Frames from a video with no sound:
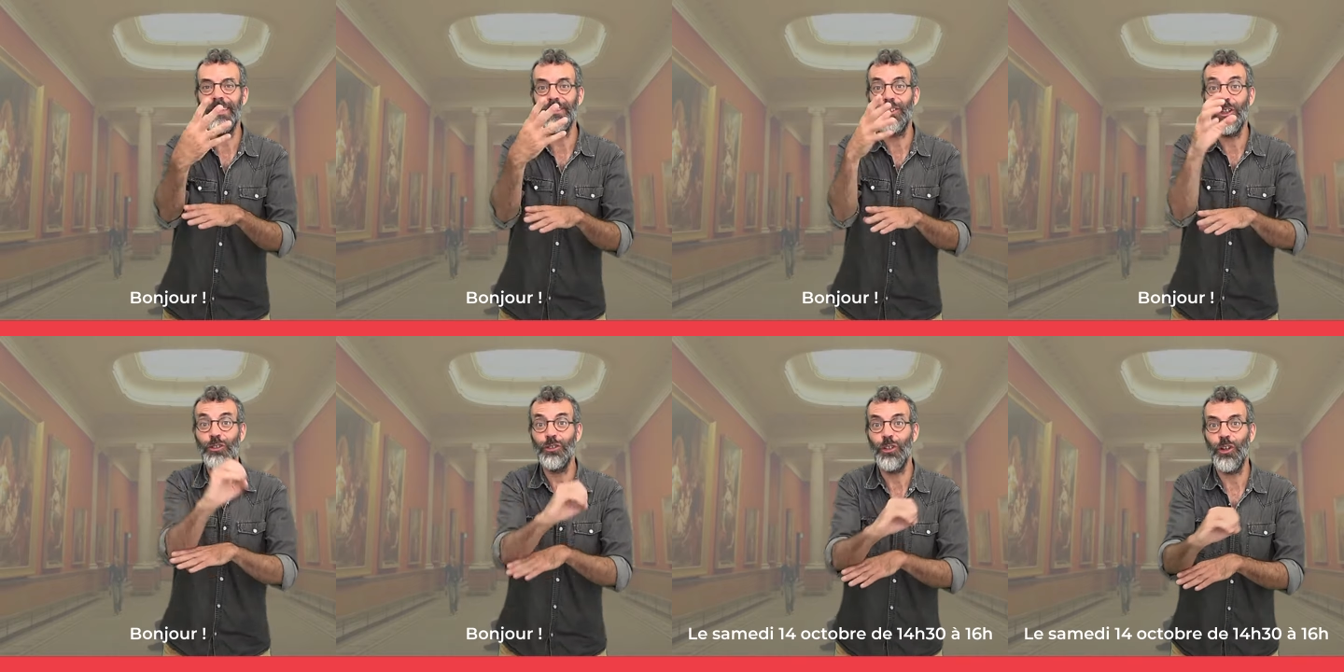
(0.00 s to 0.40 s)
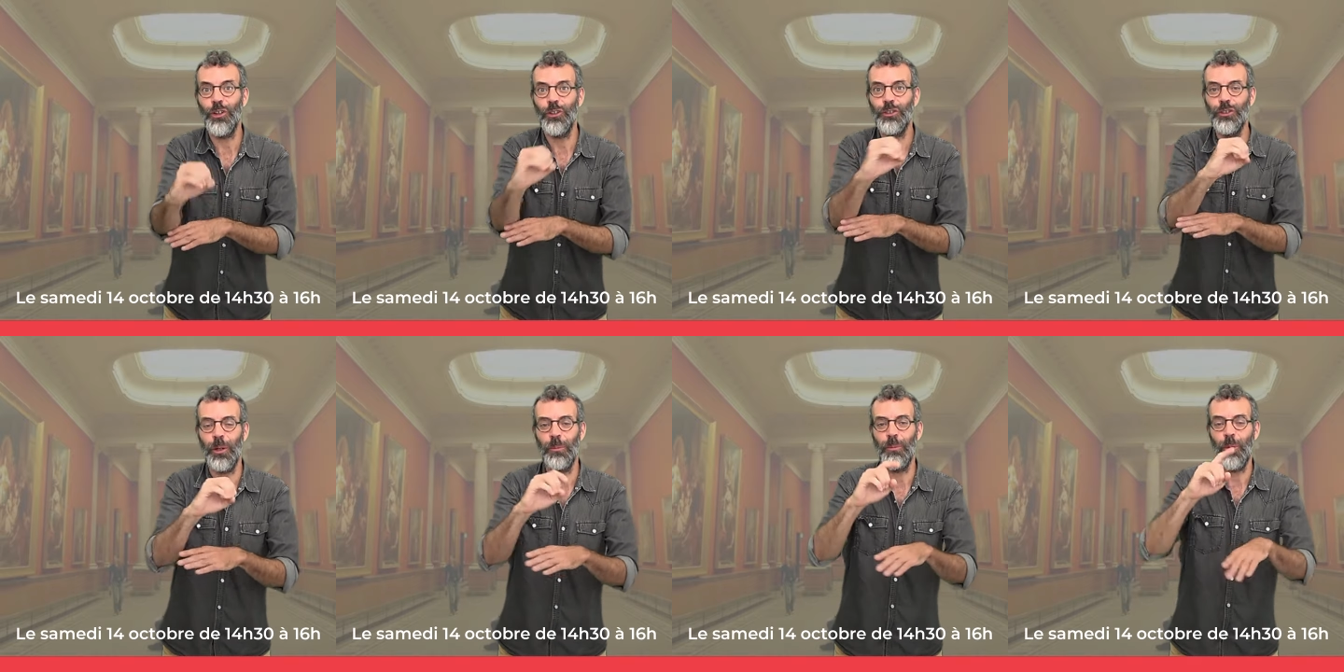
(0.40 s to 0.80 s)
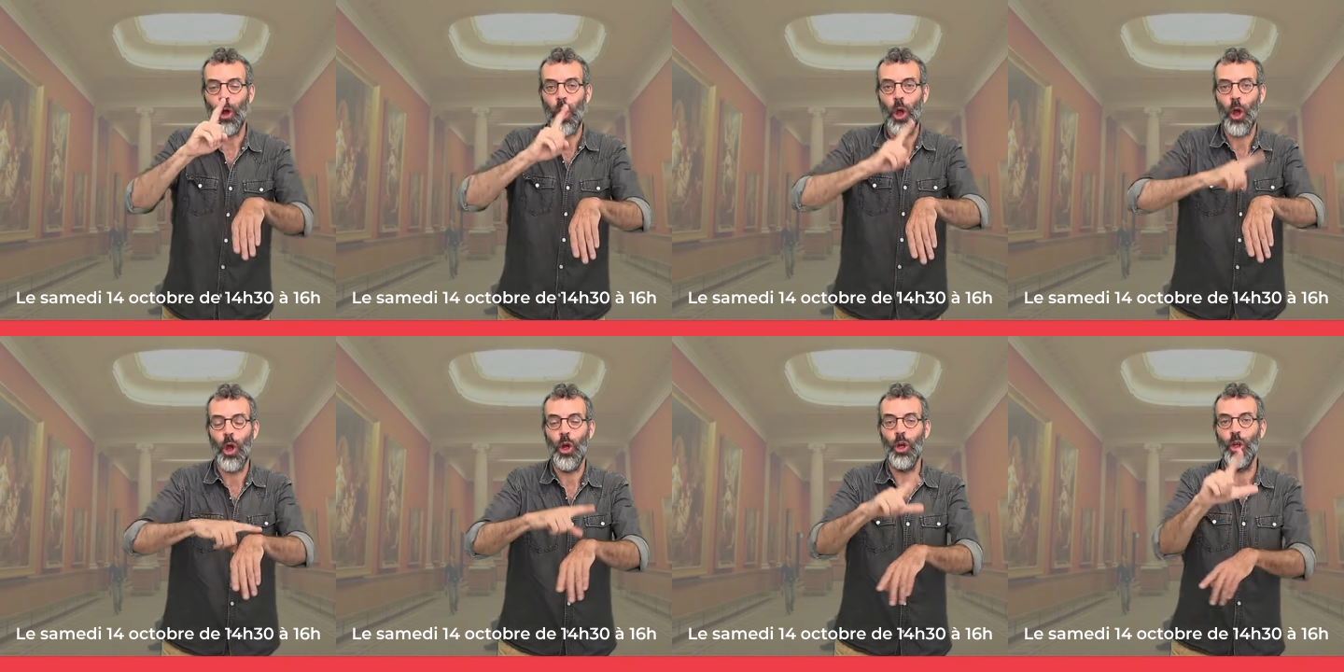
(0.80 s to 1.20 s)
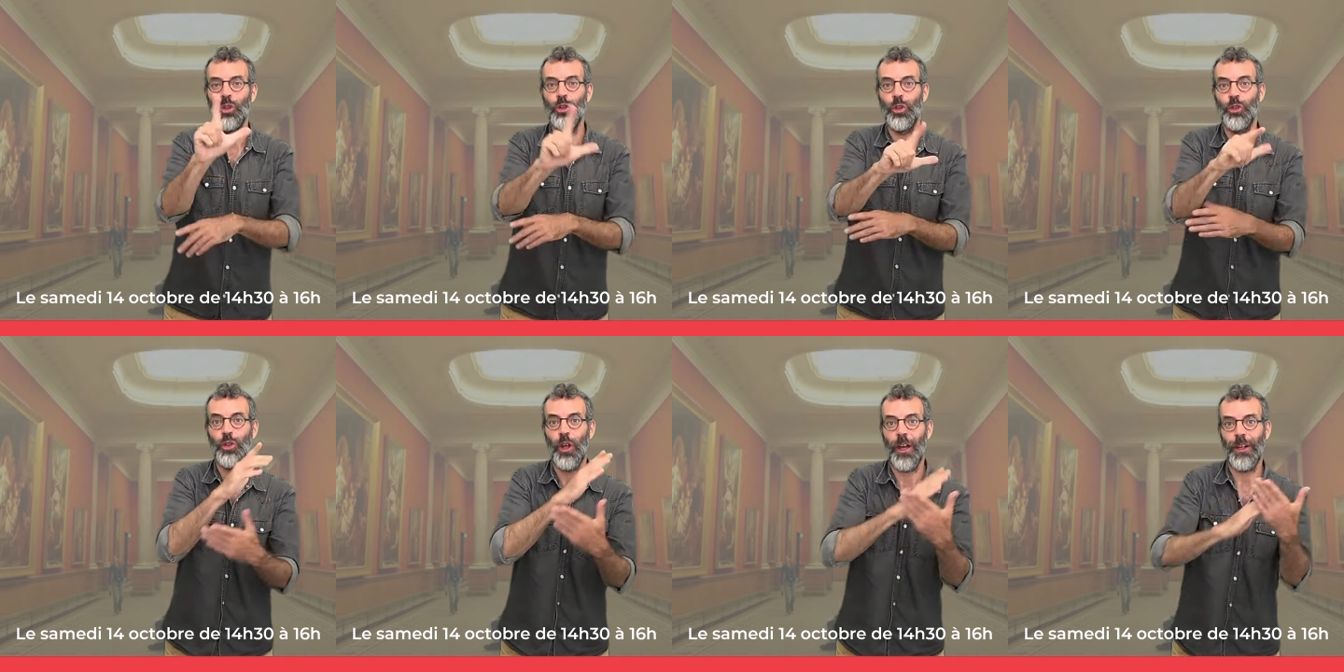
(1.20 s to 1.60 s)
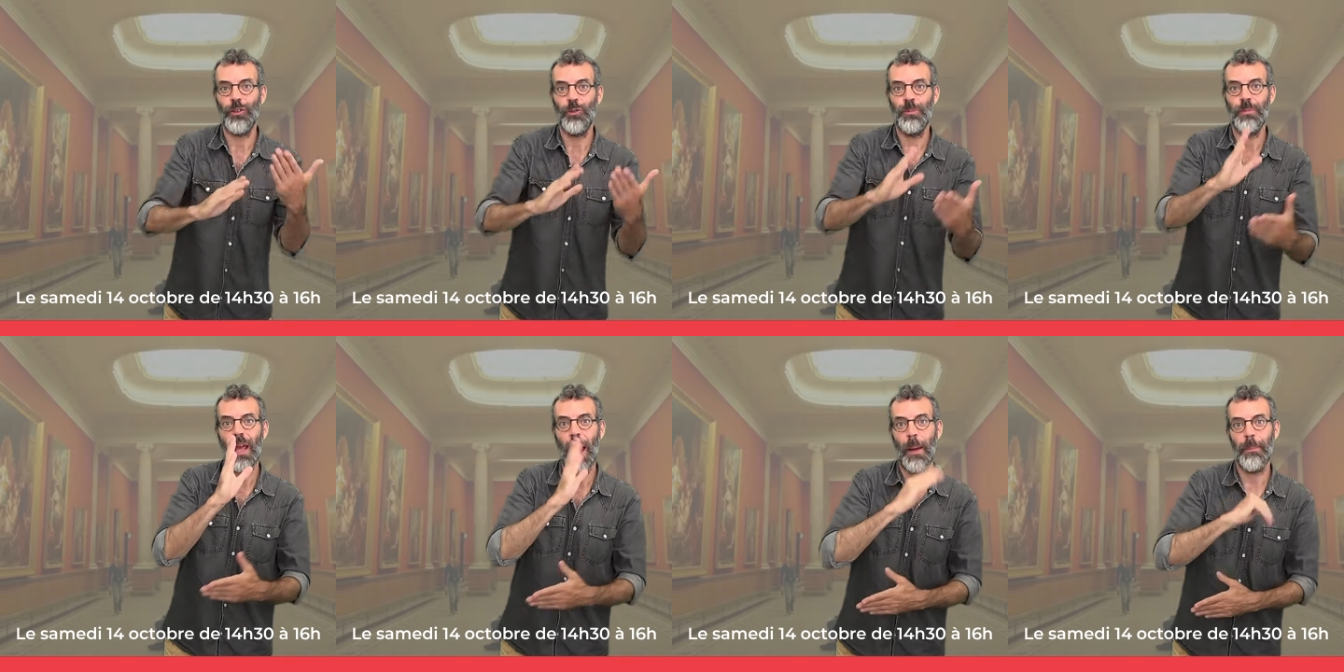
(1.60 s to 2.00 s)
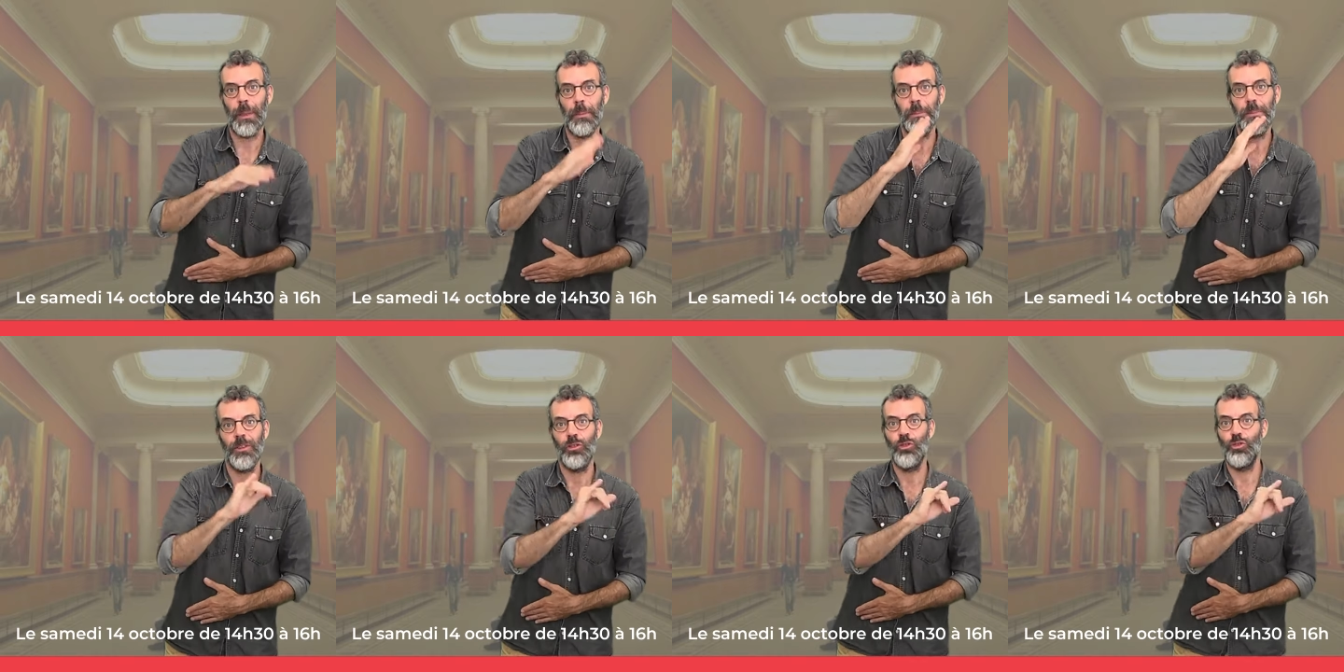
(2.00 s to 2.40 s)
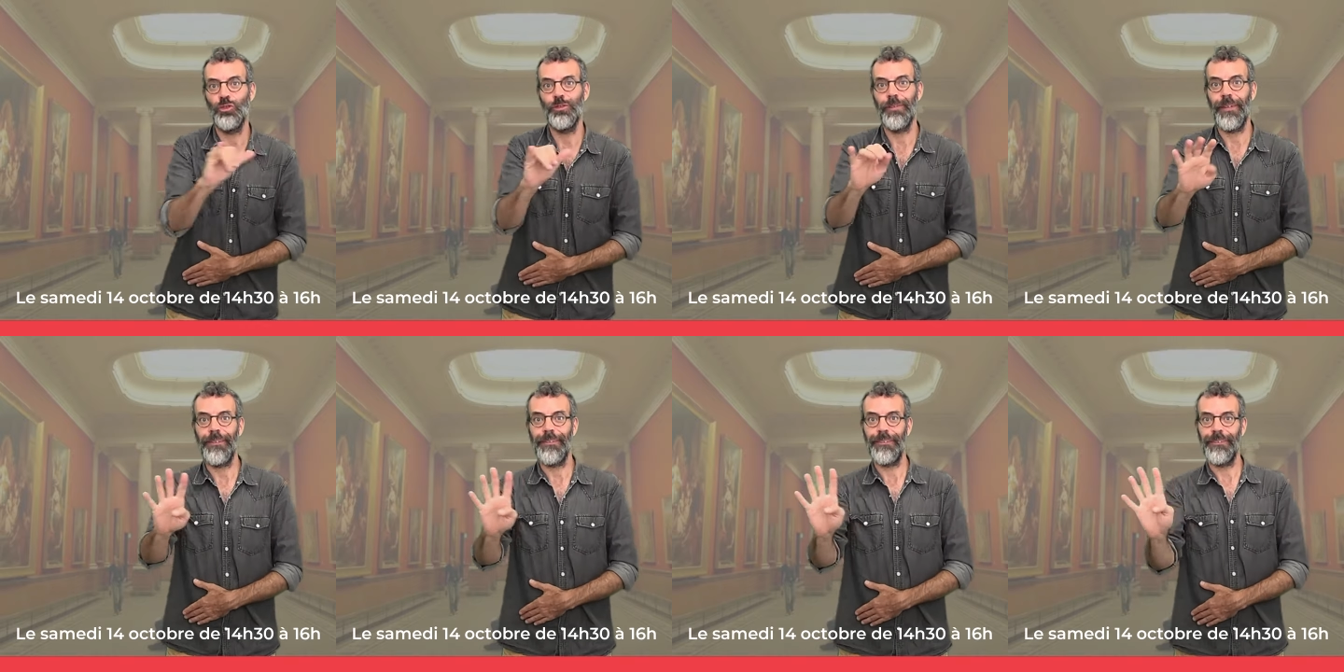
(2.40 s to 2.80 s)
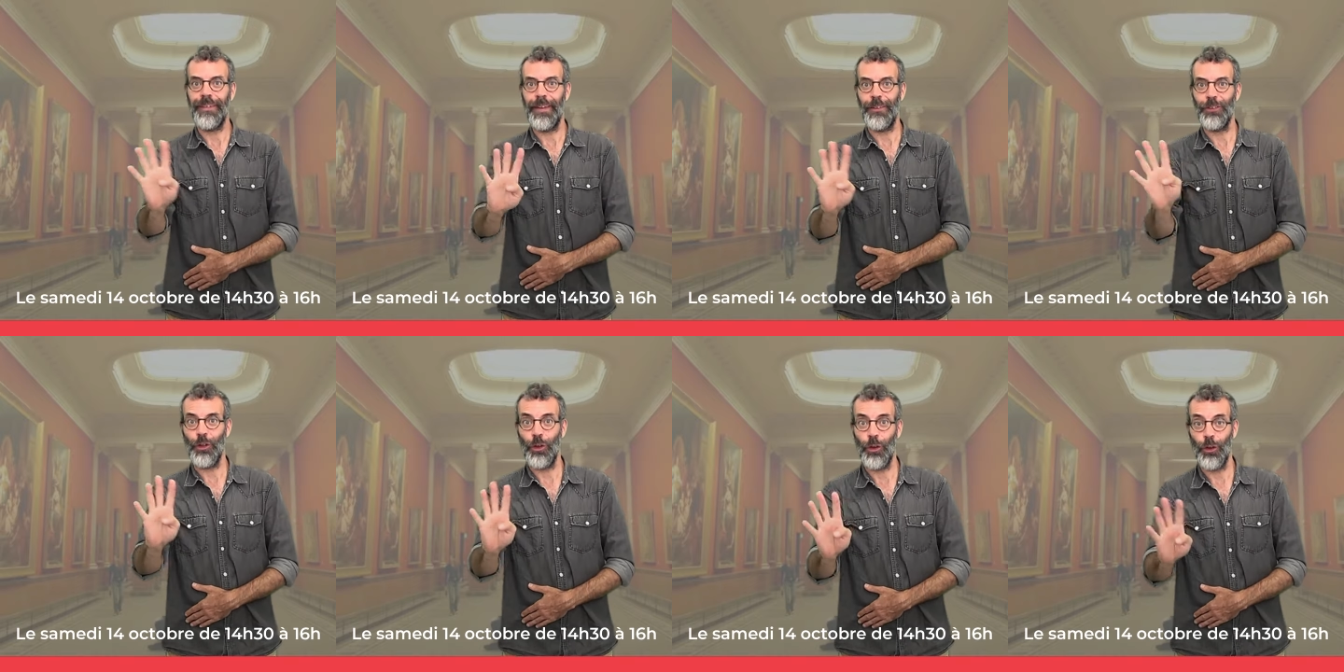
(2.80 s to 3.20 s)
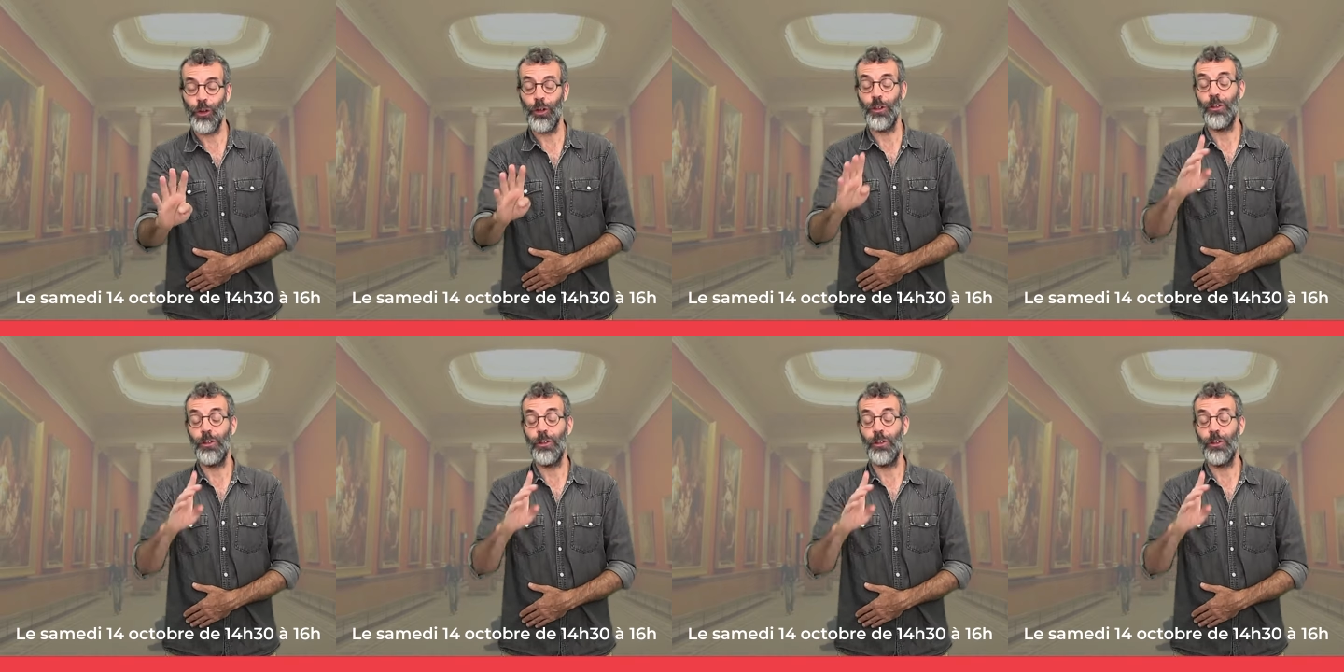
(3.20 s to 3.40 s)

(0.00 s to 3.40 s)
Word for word: Le samedi 14 octobre de 14h30 à 16h,